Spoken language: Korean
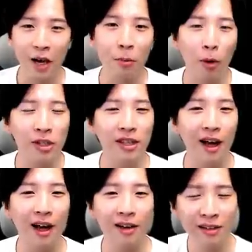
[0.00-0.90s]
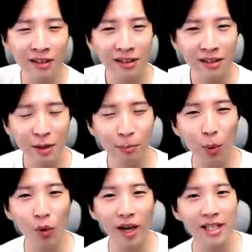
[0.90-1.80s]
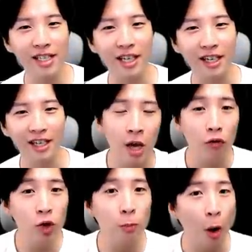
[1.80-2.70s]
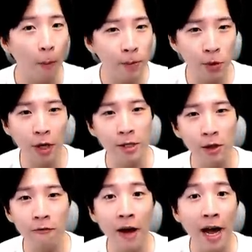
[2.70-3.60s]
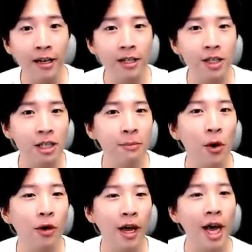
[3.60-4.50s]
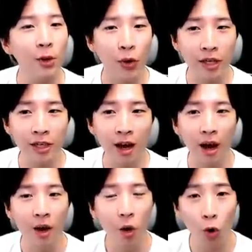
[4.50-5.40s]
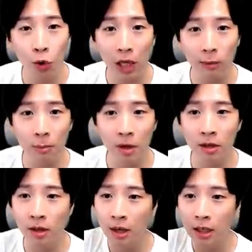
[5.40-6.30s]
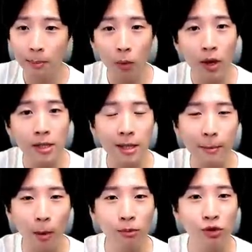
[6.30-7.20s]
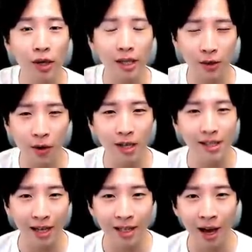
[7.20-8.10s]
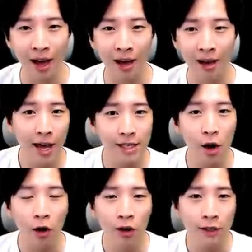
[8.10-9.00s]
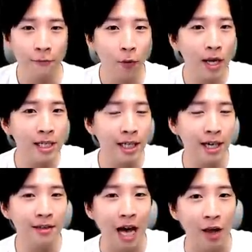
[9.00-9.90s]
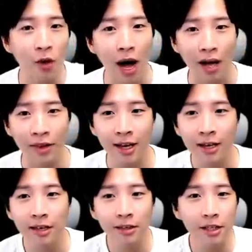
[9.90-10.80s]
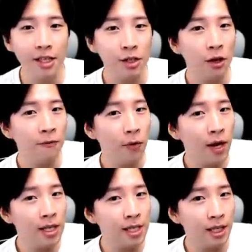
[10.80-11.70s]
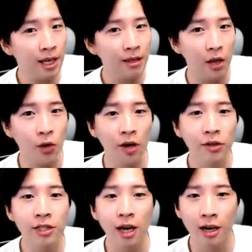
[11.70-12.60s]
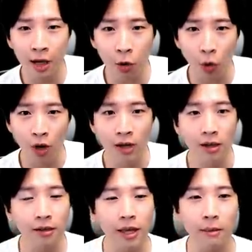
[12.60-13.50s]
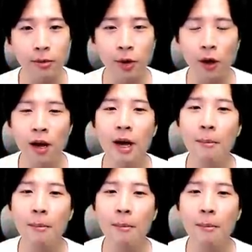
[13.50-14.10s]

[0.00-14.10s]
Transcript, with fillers: 야 이거 멋있다, 응? 이 포렌식. 야 우리도 법정에서 파일을 증명을 해야 되니까 어떻게 보면은 이 포렌식의 범주 안에 들어가지 않냐 해서 이 포렌식이란 단어 안에 디지털 포렌식이란 단어가 등장을 했고, 그때부터